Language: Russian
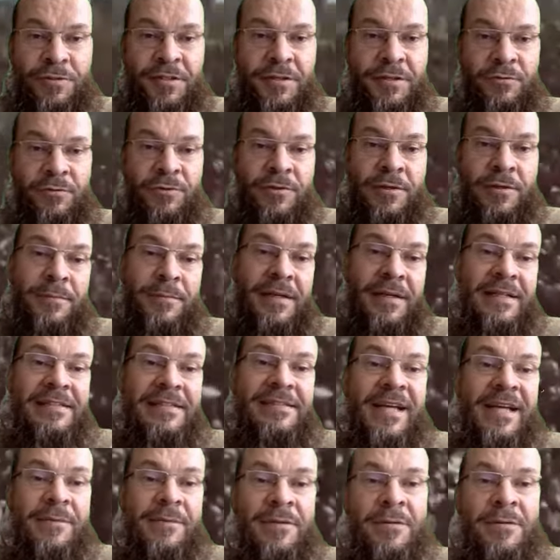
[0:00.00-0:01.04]
тему были
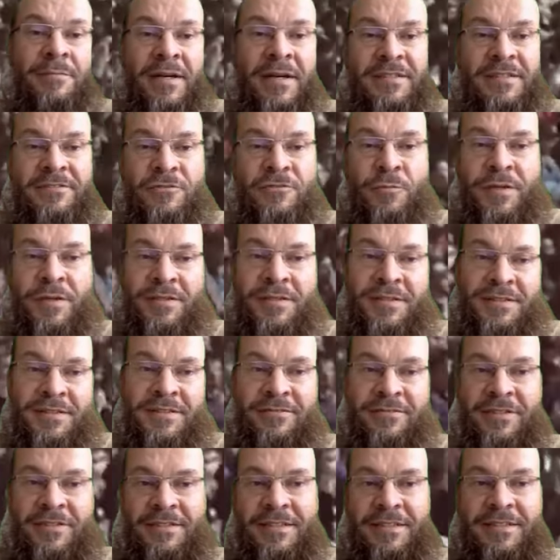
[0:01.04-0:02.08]
самые массовые протесты
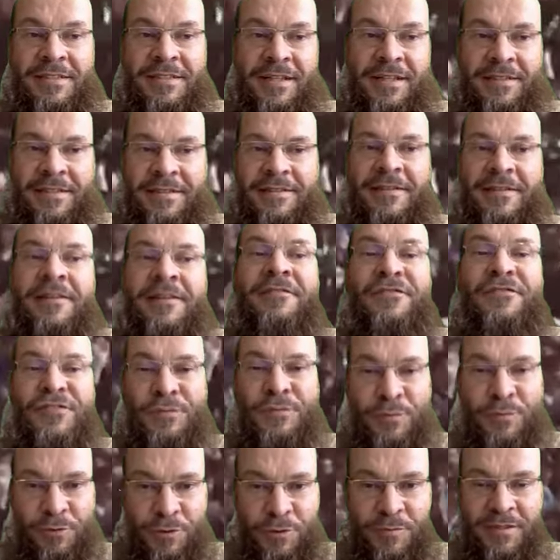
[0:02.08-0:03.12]
в Казахстане?
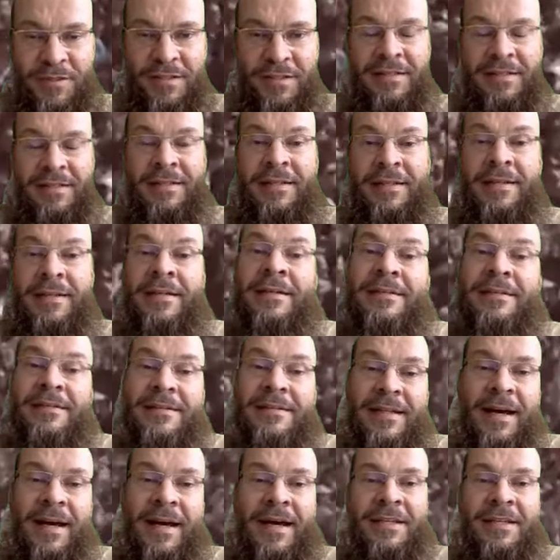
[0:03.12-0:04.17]
Вспомнили.
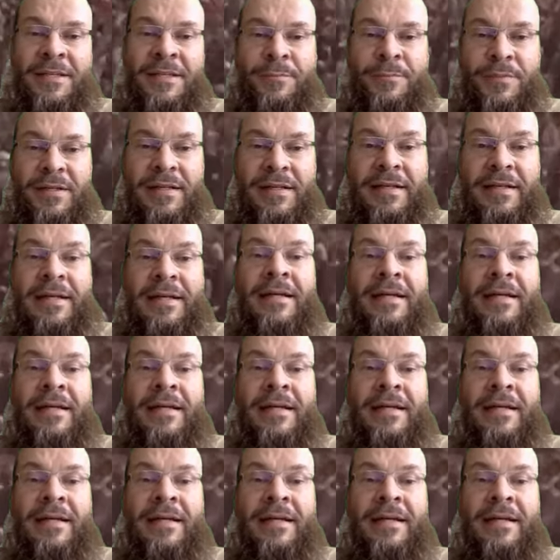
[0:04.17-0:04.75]
Да, они были